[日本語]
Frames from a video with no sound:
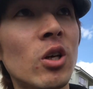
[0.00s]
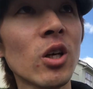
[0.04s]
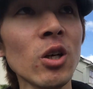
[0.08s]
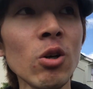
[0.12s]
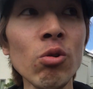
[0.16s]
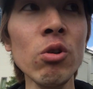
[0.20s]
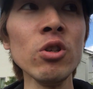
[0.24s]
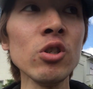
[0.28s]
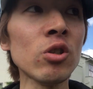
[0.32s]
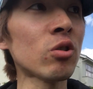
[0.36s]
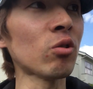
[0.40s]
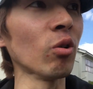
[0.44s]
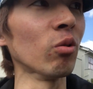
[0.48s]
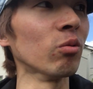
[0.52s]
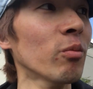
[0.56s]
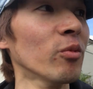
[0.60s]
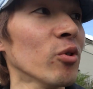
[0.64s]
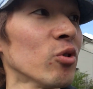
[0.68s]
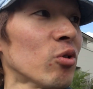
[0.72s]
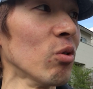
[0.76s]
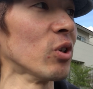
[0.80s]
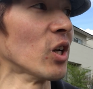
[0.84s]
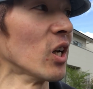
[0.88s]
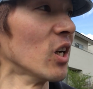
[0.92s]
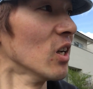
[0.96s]
テロリストのも
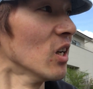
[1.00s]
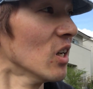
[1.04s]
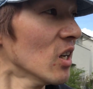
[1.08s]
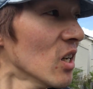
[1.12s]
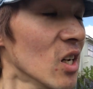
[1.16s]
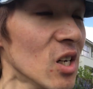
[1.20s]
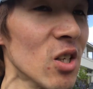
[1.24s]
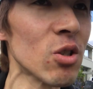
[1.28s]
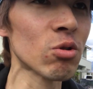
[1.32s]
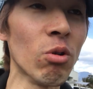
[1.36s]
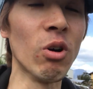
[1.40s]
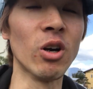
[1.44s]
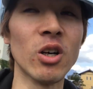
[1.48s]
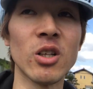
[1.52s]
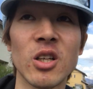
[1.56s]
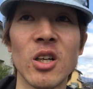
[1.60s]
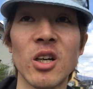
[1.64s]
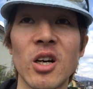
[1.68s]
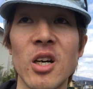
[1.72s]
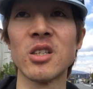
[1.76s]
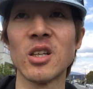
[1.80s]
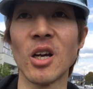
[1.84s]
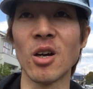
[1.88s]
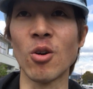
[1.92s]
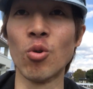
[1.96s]
とで育て
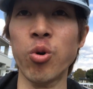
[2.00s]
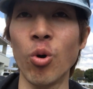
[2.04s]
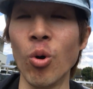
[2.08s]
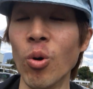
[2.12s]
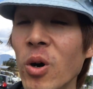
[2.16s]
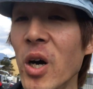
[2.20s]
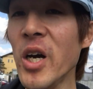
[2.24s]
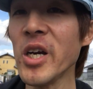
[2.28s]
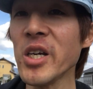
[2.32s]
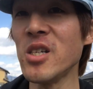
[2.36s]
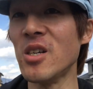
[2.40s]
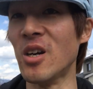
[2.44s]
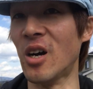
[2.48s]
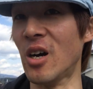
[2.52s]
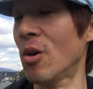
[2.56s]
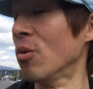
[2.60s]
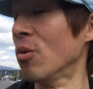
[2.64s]
られて怖いな